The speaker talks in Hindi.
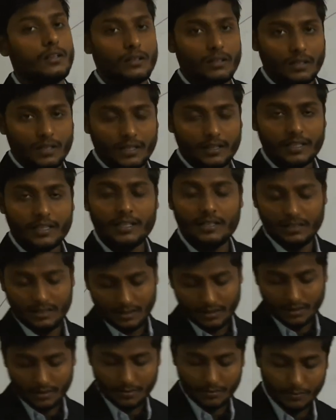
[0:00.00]
इन द
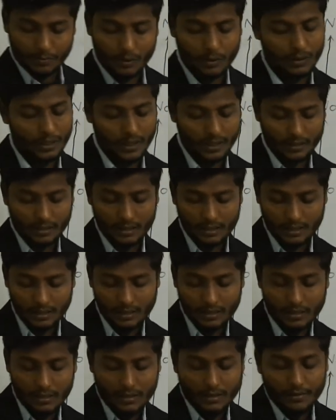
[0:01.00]
मॉर्निंग
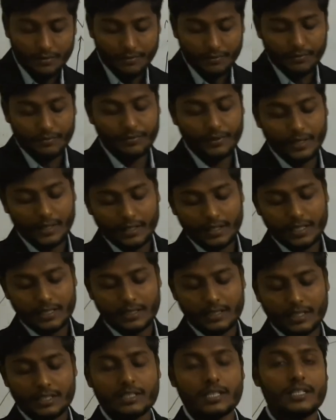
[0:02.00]
वेन डज द
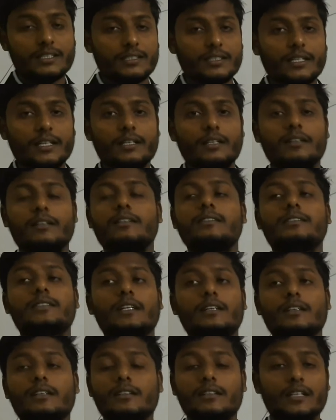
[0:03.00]
सनसेट सन
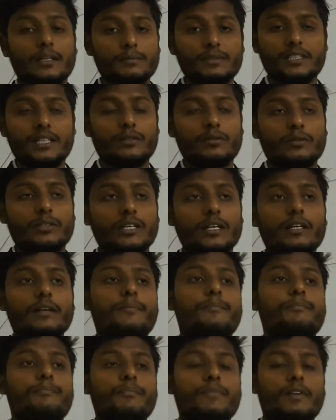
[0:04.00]
कब सेट होता है
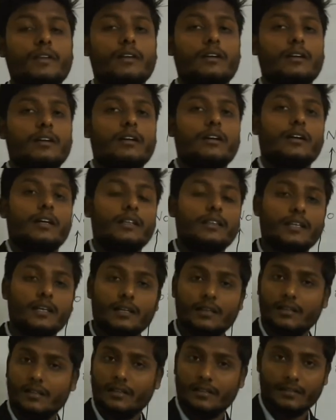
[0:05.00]
इन द
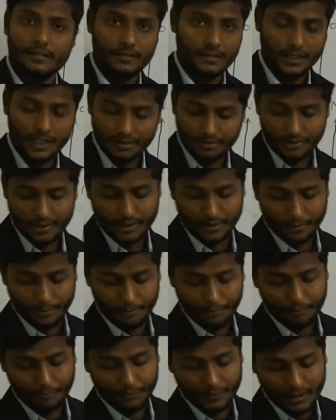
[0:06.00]
इवनिंग
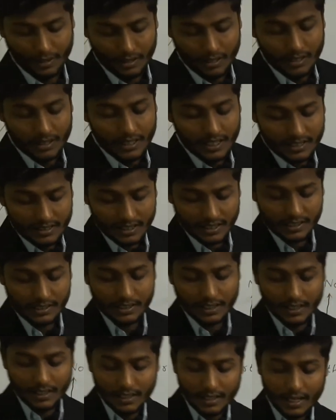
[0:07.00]
डज द
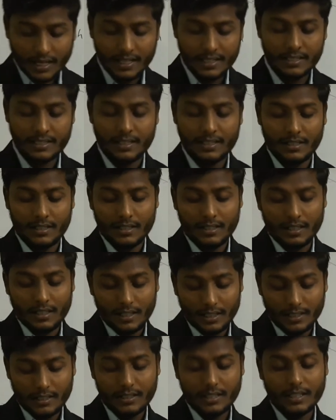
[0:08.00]
सनराइज
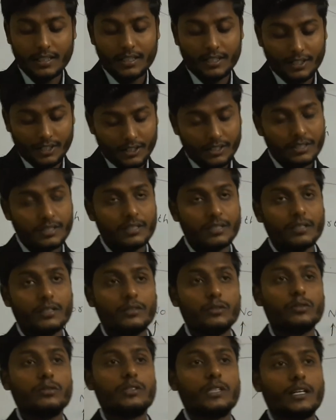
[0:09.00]
इन द ईस्ट जो
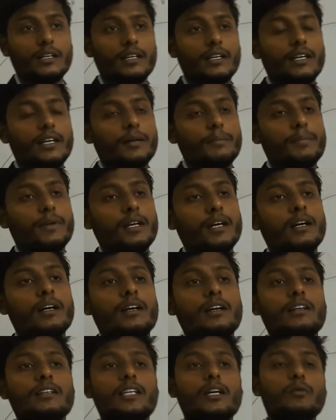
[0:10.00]
सन है अपना
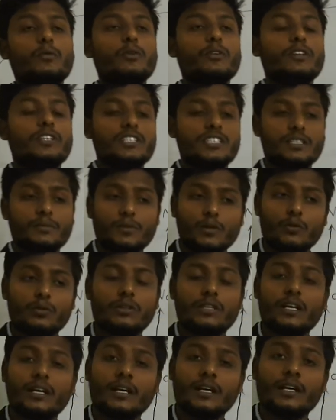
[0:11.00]
क्या वो ईस्ट में उगता
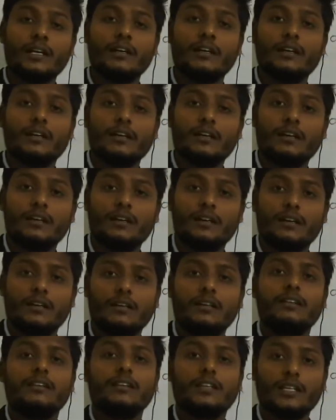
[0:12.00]
है
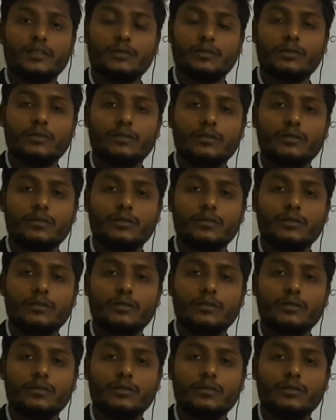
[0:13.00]
यस और नो